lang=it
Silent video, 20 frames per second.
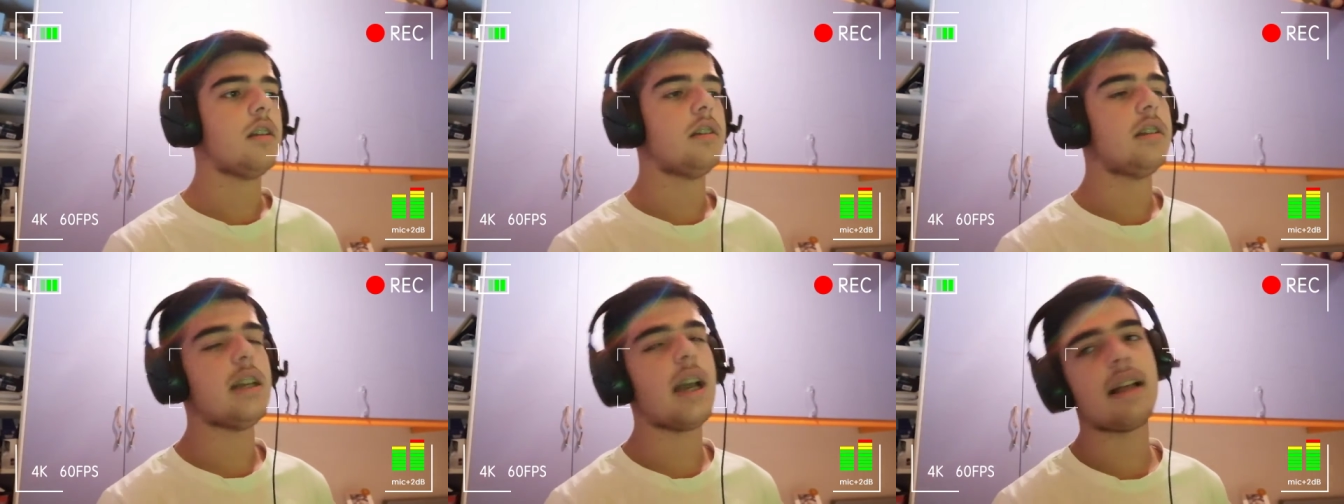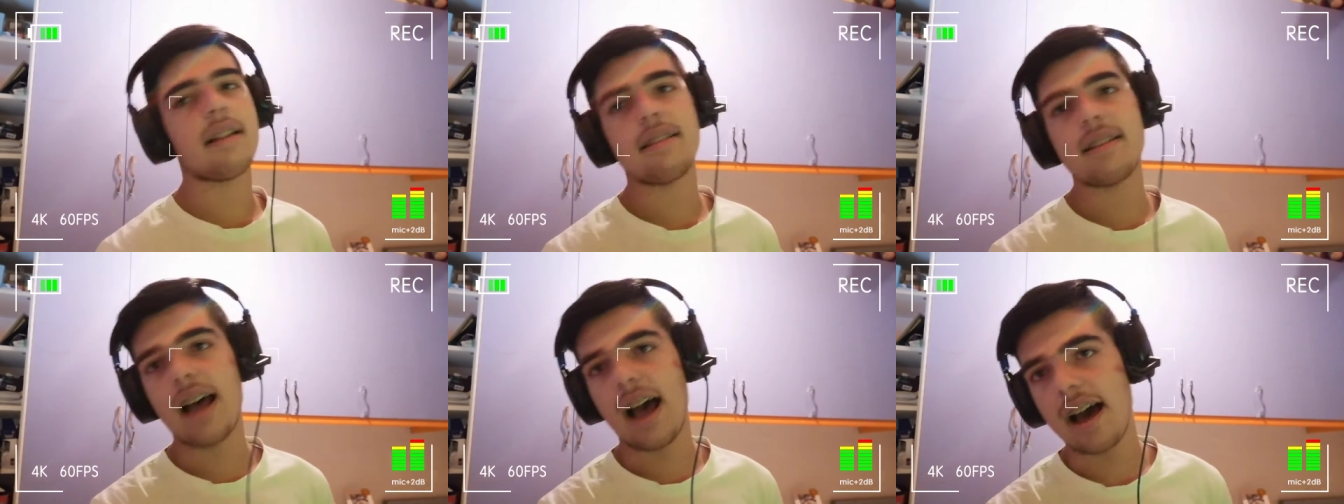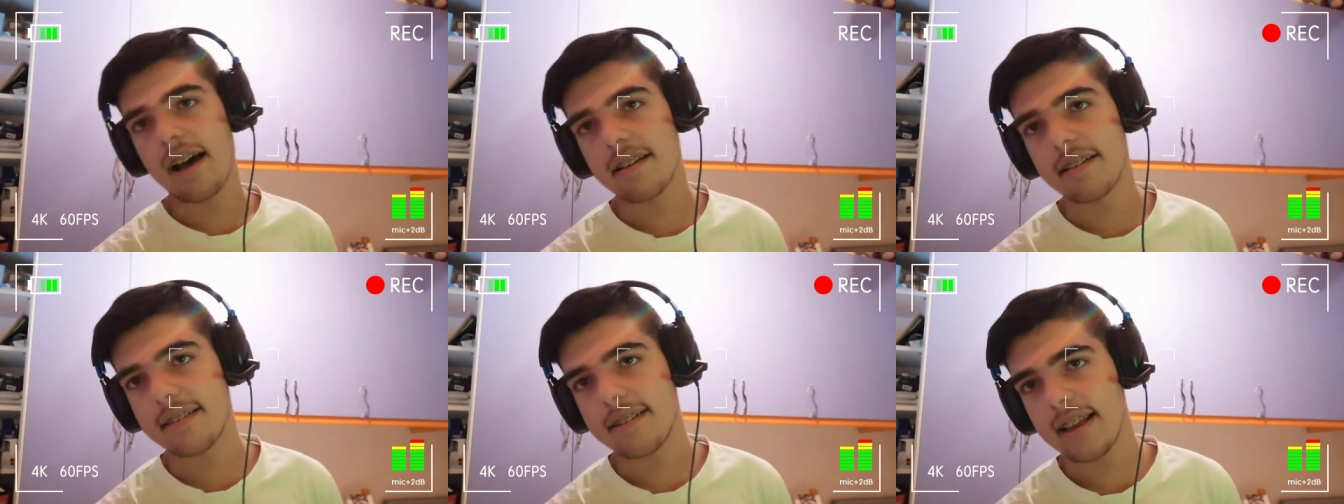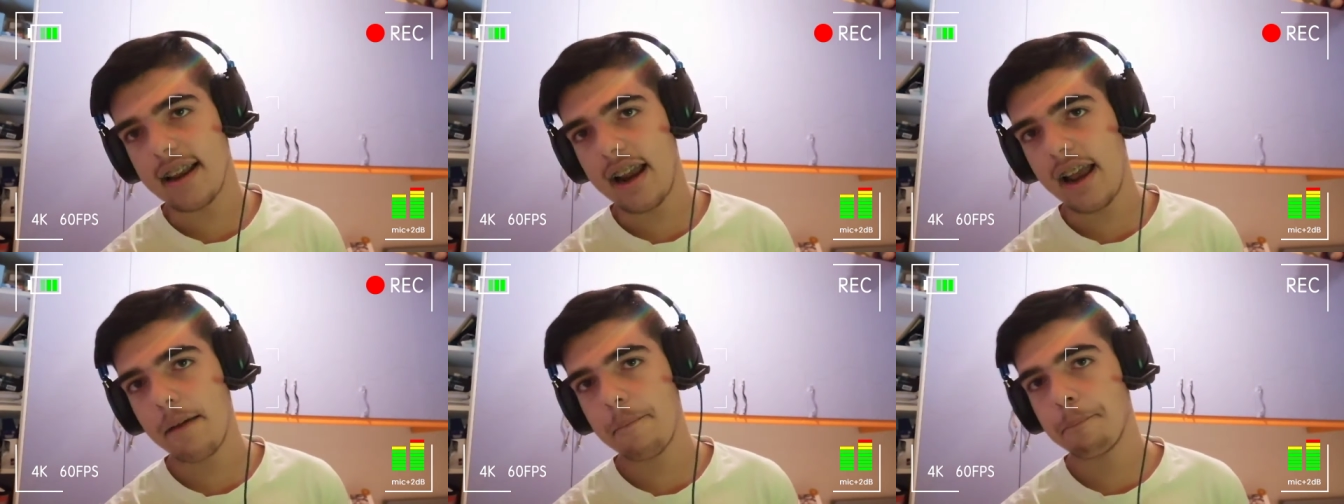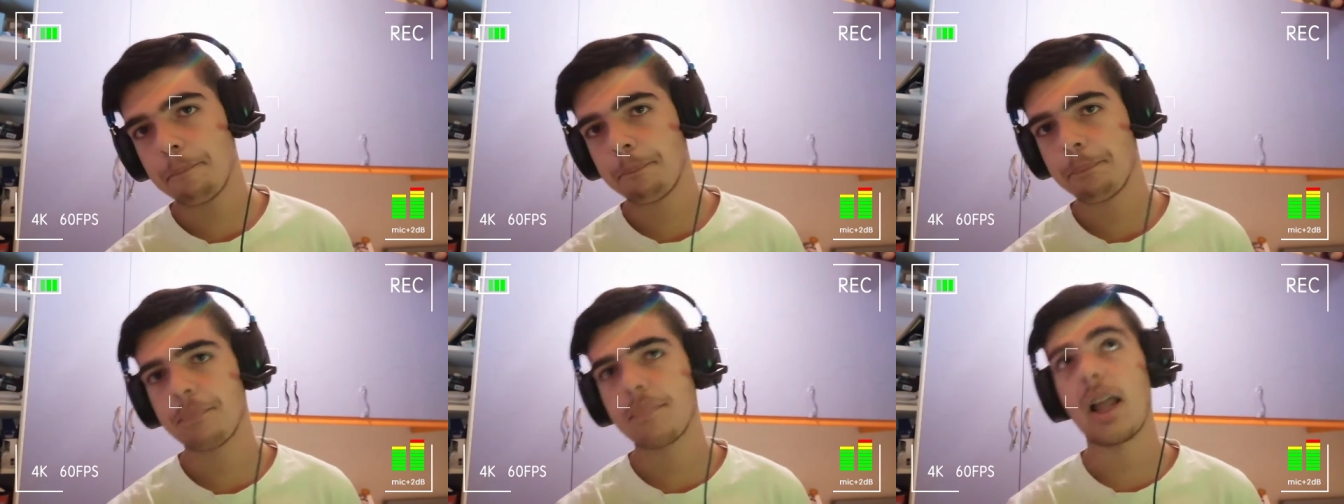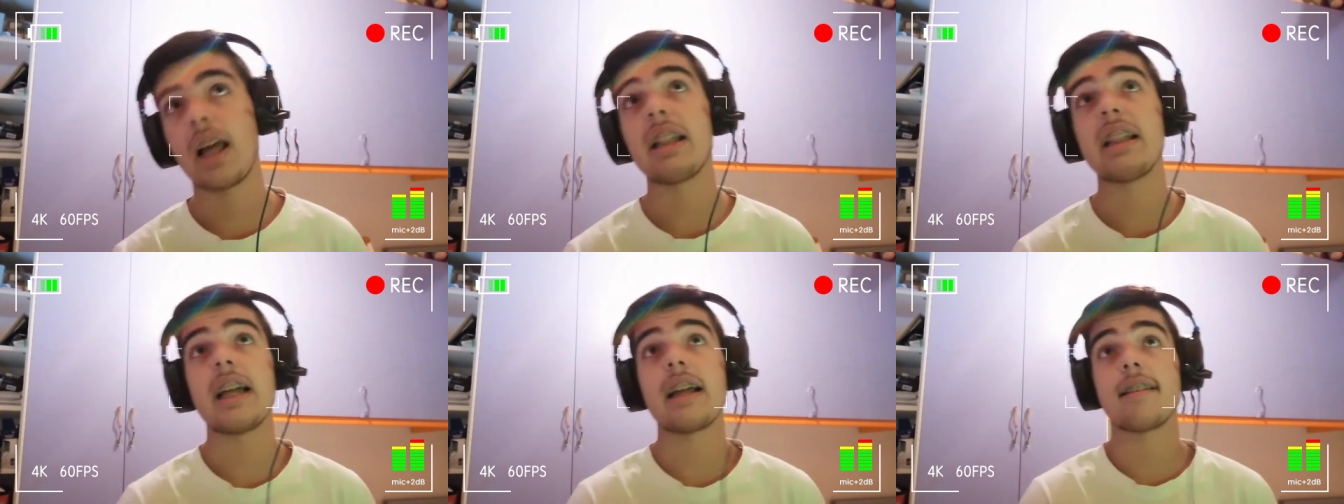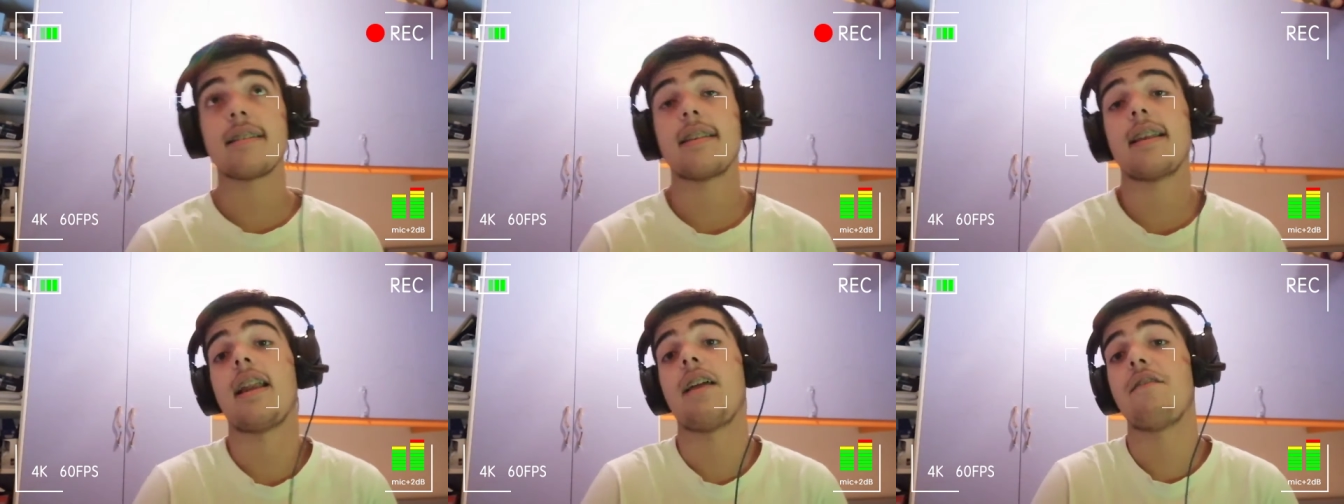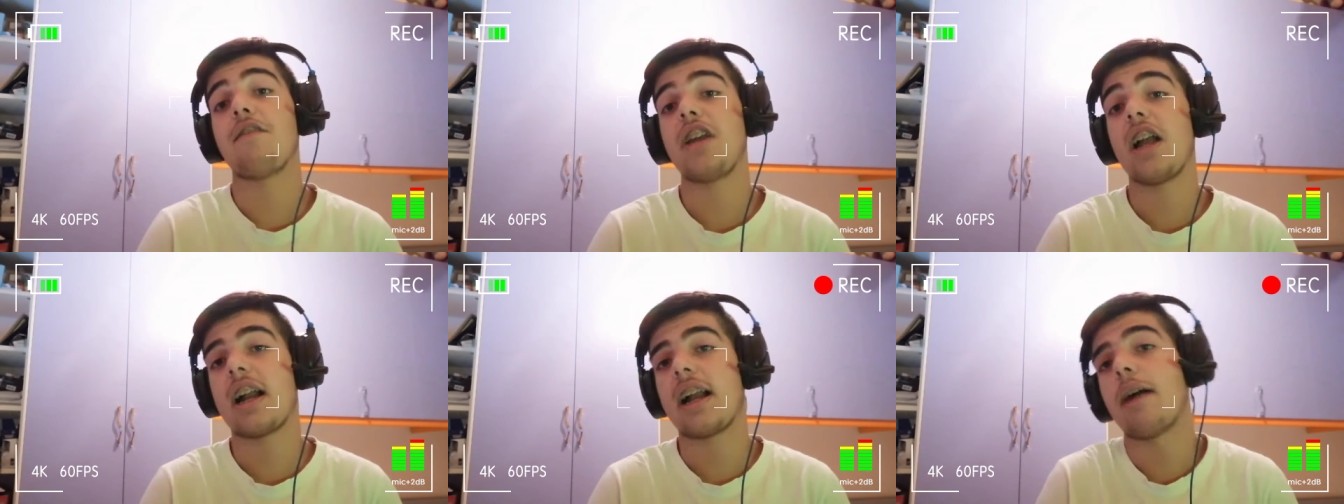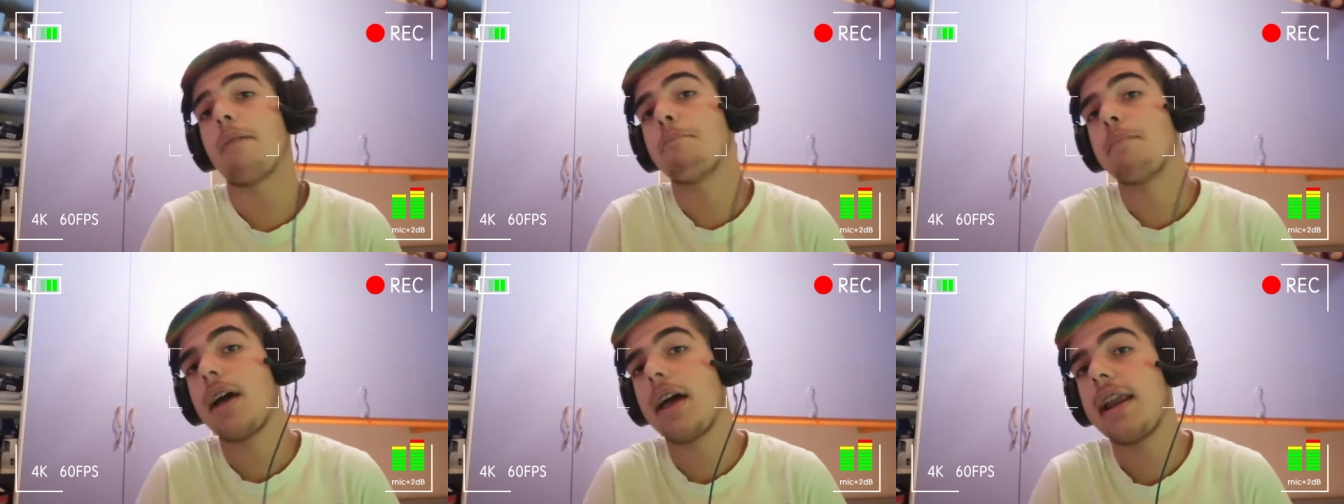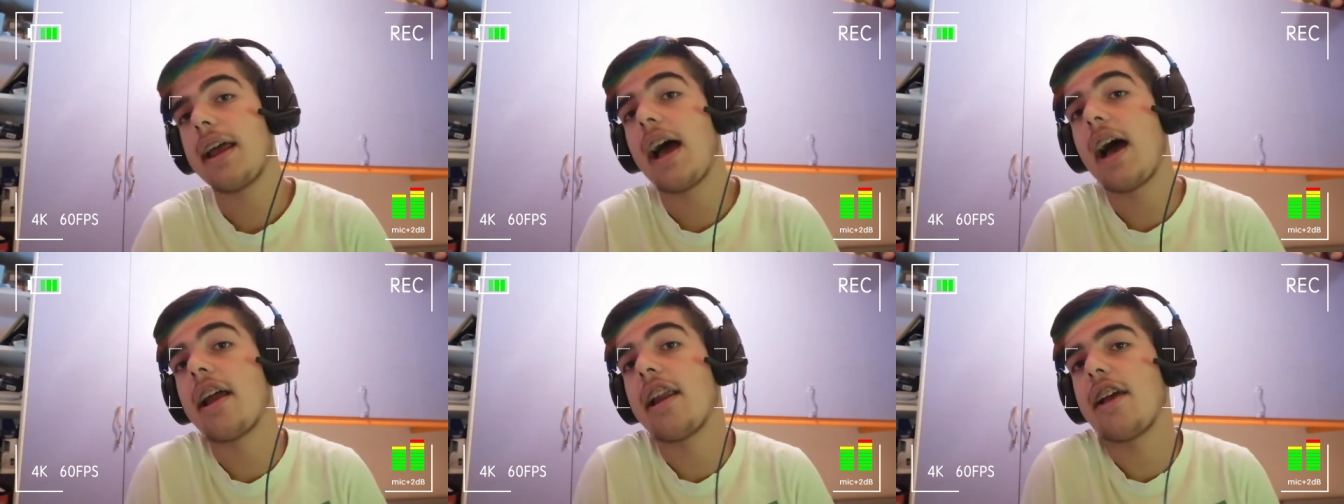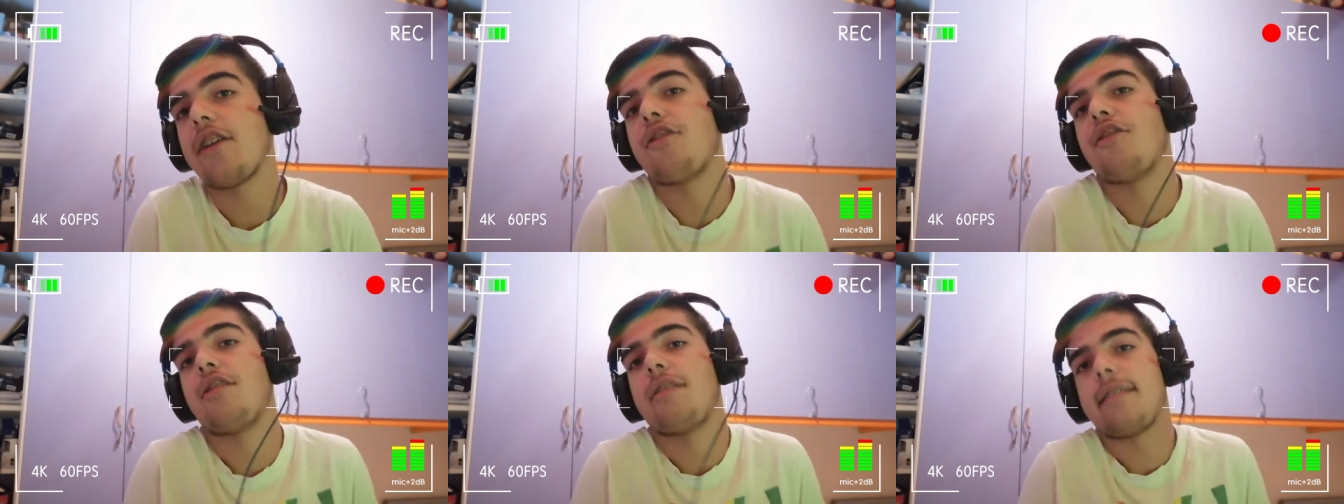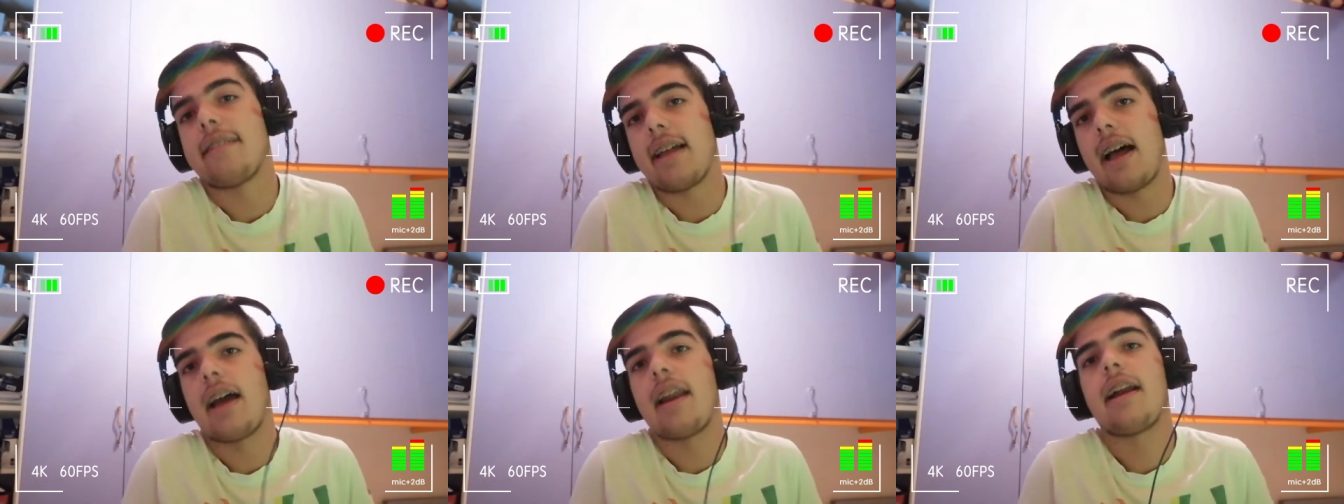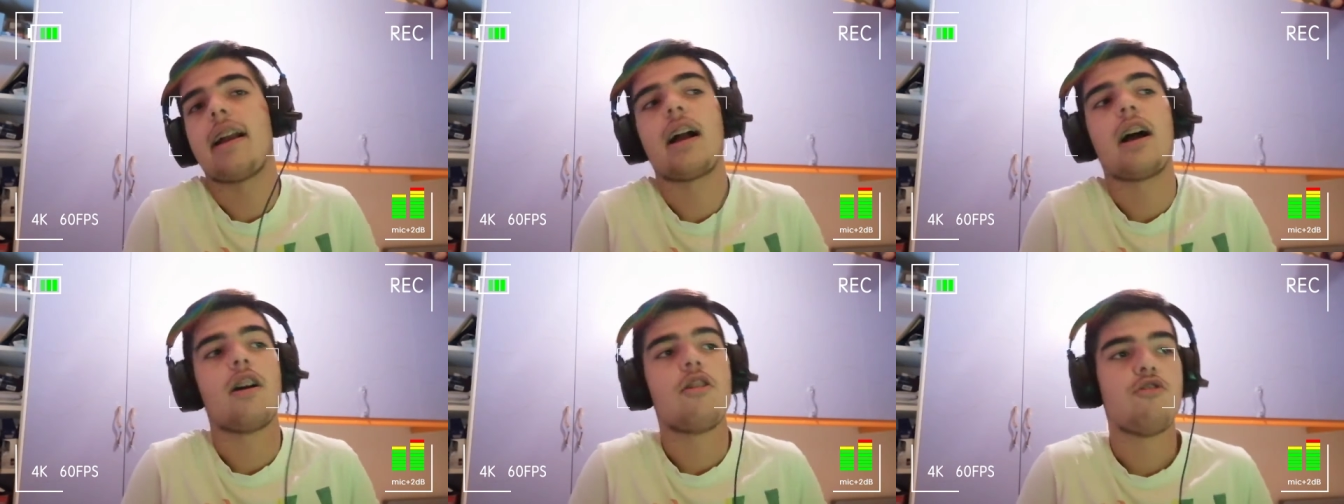di andarsene. Andarsene via, cambiare area ci sta, raga.